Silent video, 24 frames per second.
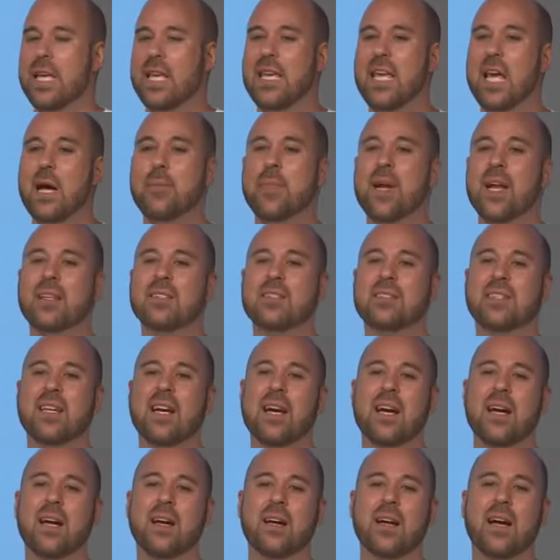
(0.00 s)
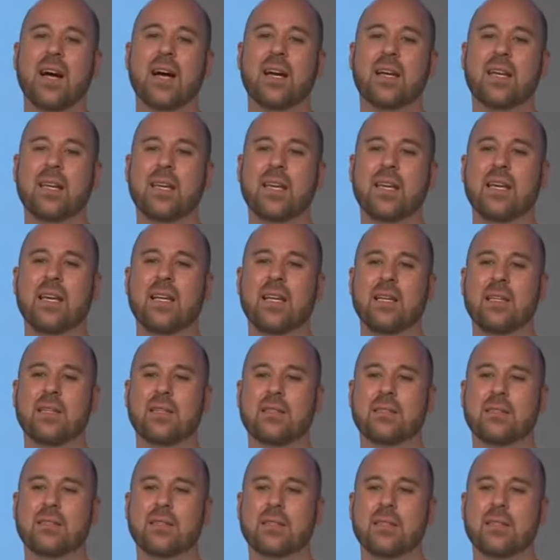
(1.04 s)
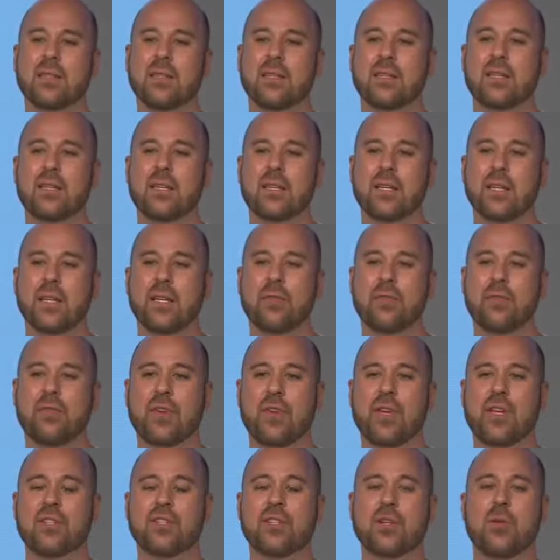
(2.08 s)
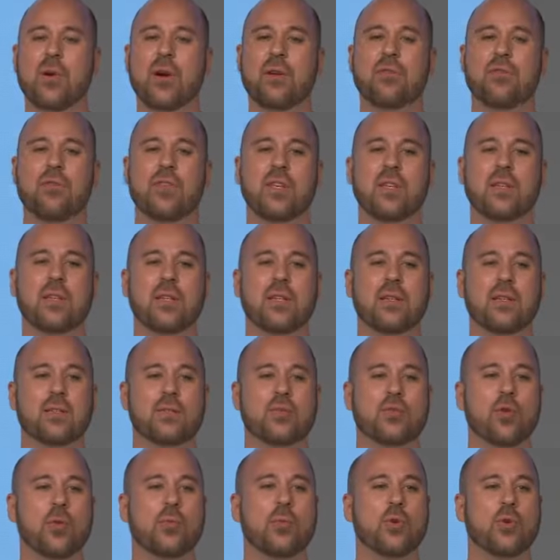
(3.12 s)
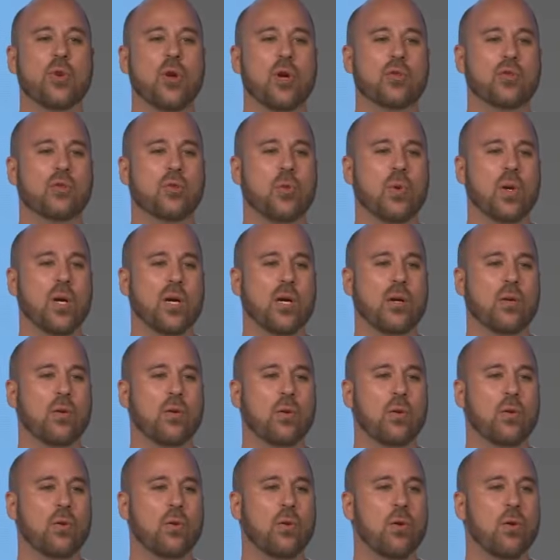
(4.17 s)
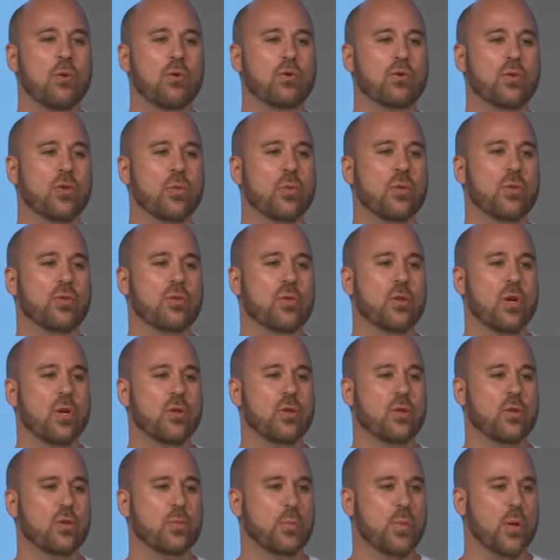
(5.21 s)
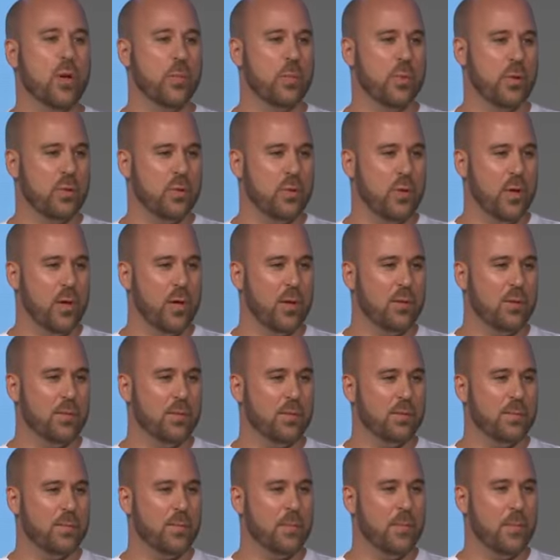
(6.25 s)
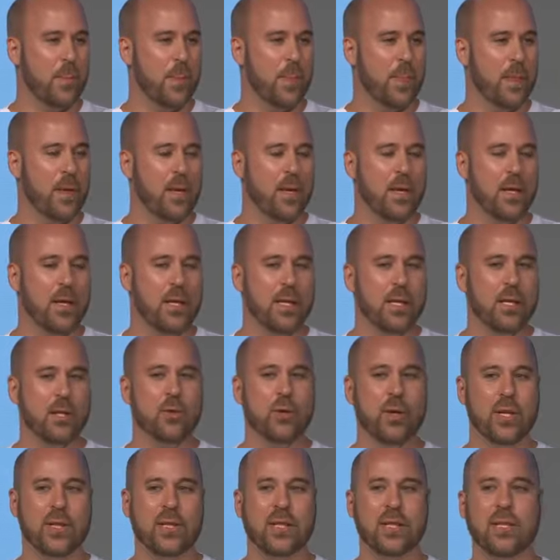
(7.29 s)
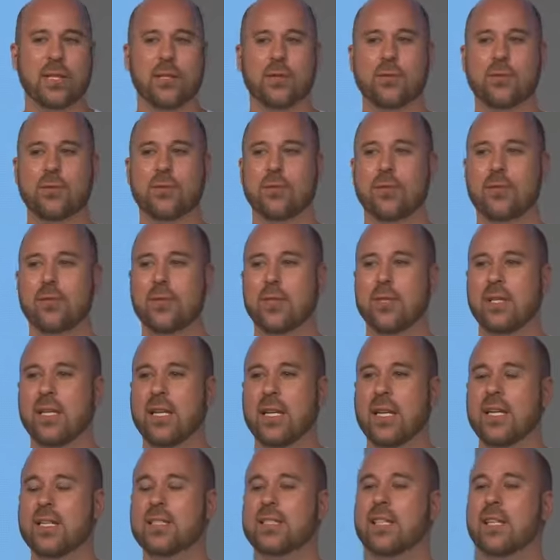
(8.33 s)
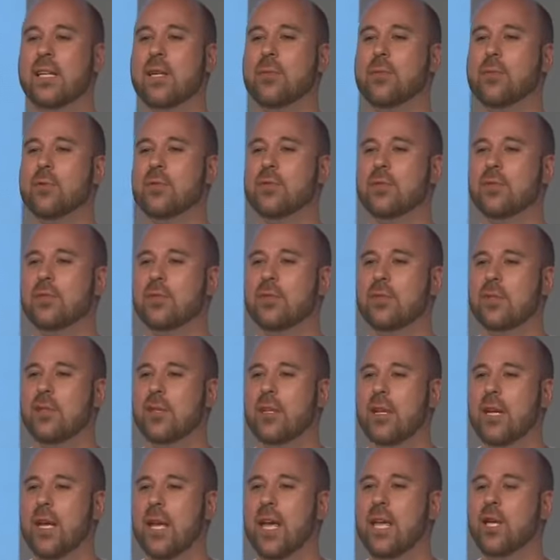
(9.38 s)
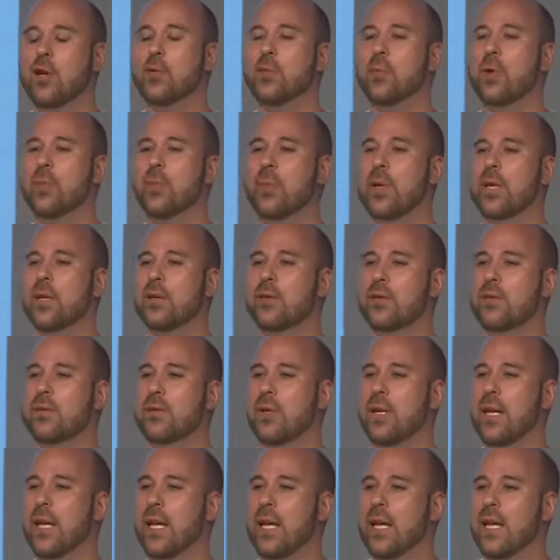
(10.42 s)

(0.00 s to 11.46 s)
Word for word: e abraçar aqueles que vejam a vida sobre o nosso ângulo ou sobre os nossos próprios olhos. No entanto, estamos em um momento